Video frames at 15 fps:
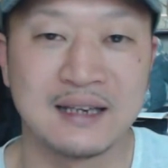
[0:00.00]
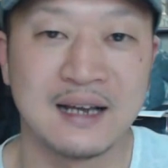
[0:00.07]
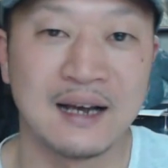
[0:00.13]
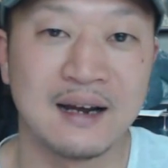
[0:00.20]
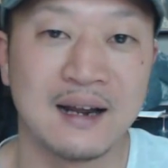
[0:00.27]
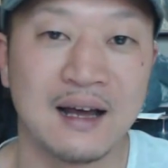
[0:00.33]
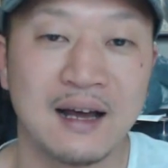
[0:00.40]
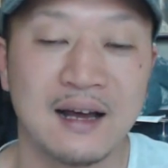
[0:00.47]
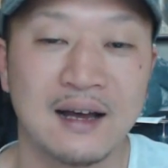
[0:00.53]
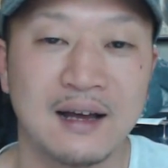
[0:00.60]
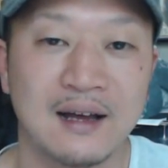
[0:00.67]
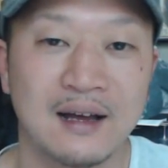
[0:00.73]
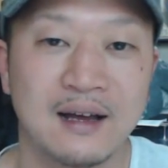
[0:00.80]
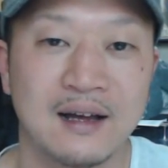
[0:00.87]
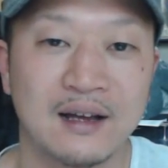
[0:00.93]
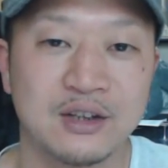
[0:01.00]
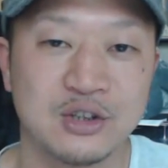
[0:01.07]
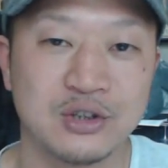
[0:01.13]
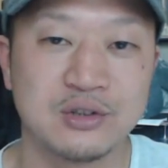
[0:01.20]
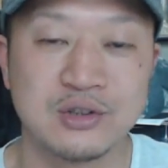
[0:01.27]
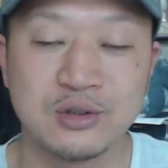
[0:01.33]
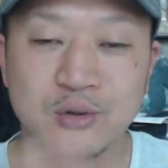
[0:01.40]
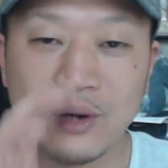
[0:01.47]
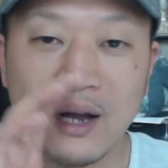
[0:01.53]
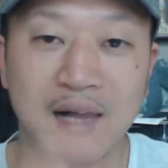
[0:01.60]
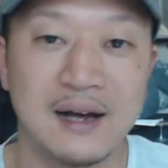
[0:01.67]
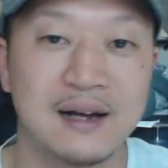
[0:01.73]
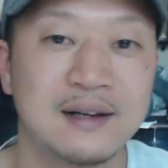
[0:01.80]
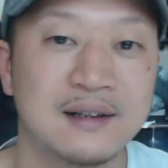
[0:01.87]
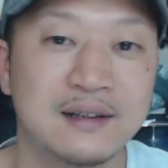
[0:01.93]
当てながら牛乳と
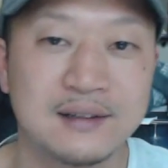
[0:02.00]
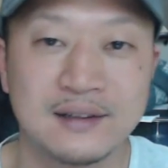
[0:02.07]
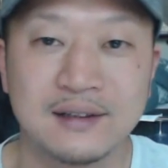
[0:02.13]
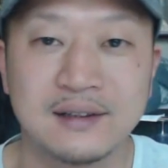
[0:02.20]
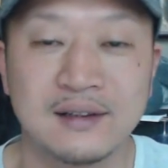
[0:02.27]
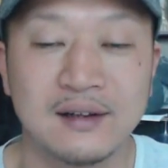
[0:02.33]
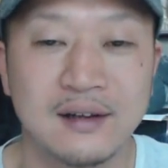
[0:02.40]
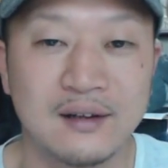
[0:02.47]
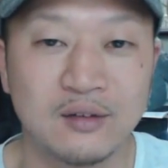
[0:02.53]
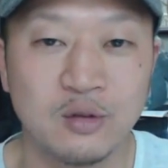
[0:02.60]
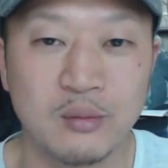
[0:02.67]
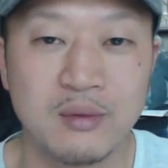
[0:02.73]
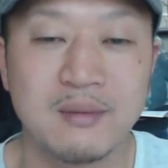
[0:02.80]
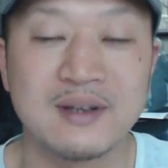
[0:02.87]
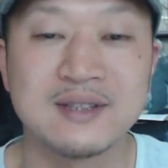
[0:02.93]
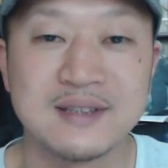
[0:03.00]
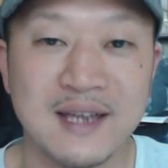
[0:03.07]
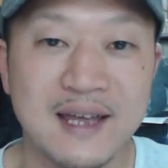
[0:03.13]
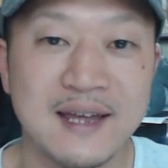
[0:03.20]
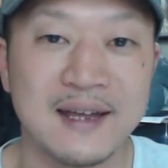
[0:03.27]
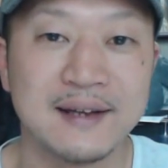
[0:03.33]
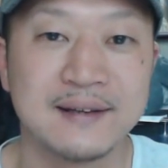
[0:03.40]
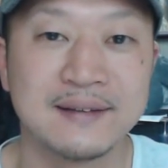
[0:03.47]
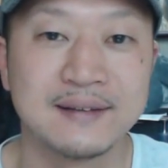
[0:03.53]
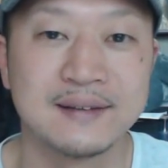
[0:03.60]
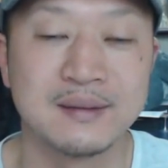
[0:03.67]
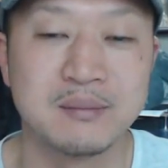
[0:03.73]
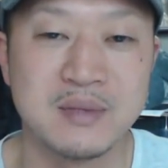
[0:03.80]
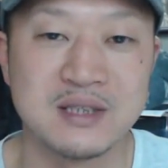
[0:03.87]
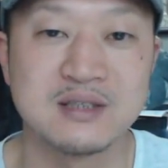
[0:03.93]
か飲みますね。
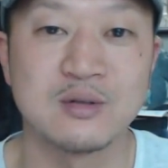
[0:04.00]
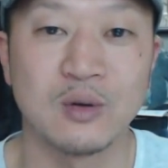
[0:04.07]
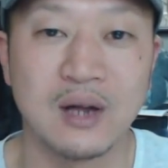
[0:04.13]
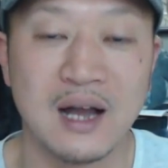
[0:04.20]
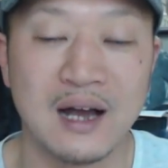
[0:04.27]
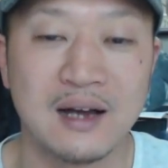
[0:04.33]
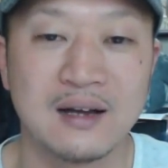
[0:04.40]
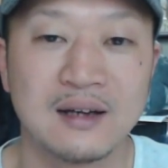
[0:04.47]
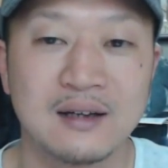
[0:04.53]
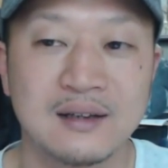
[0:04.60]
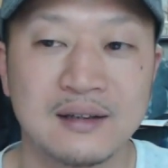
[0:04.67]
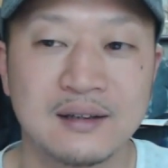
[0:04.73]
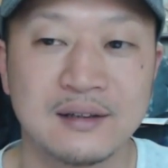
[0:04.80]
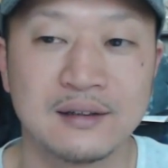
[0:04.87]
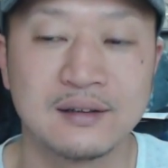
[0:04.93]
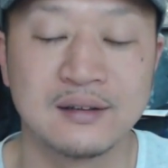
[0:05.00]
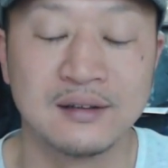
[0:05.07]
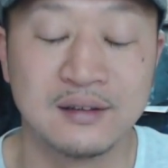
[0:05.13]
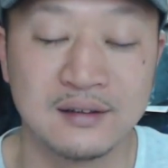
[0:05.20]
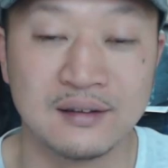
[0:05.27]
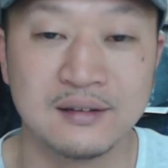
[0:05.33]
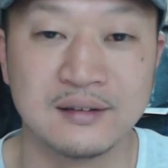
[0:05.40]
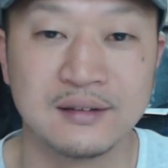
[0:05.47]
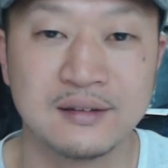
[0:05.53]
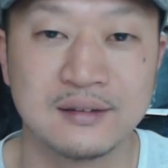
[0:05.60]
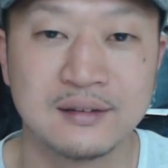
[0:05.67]
水とか、うん、